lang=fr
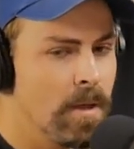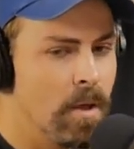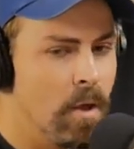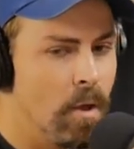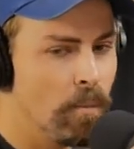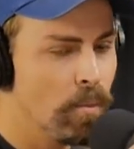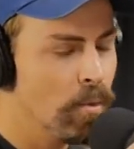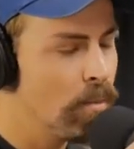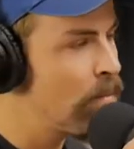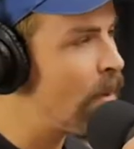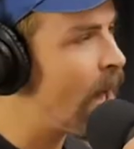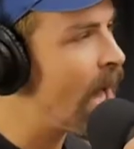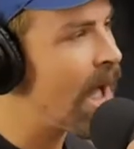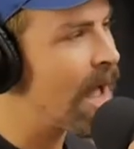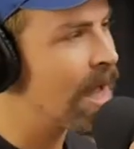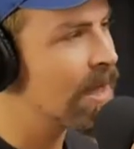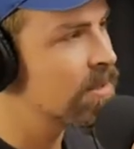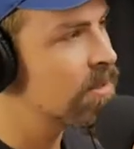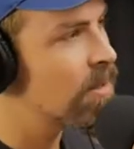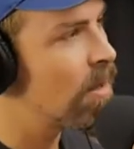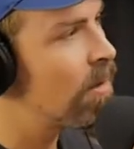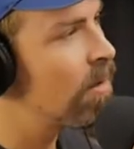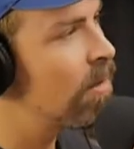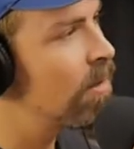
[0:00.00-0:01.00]
un peu par
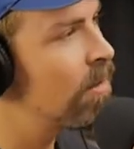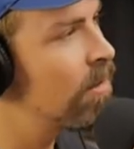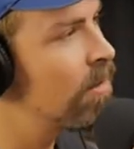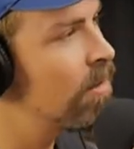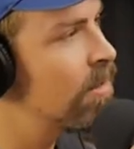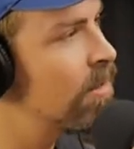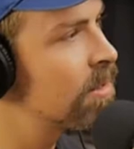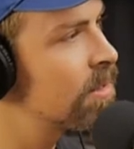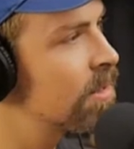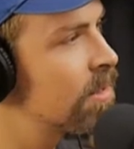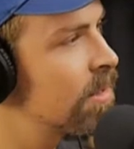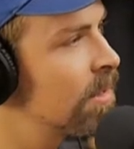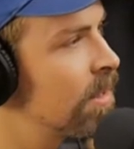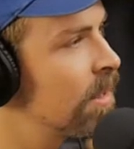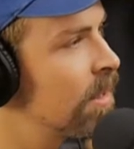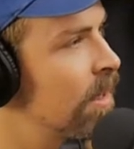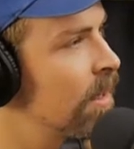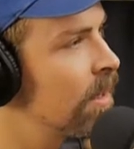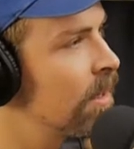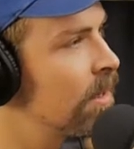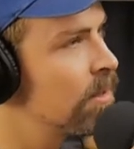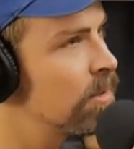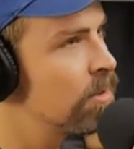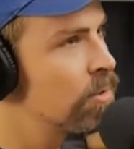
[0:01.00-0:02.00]
hasard, là, tu sais,
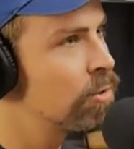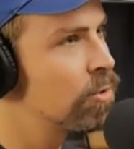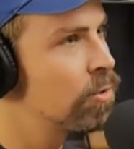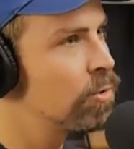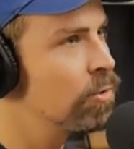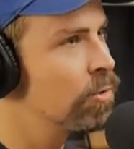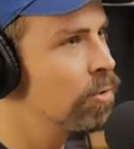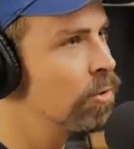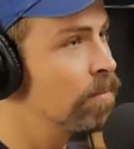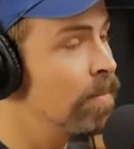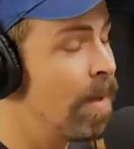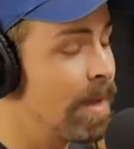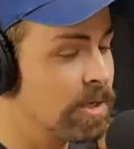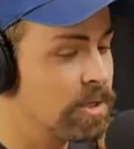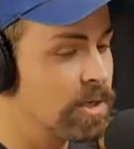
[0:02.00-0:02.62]
euh, je suis ben,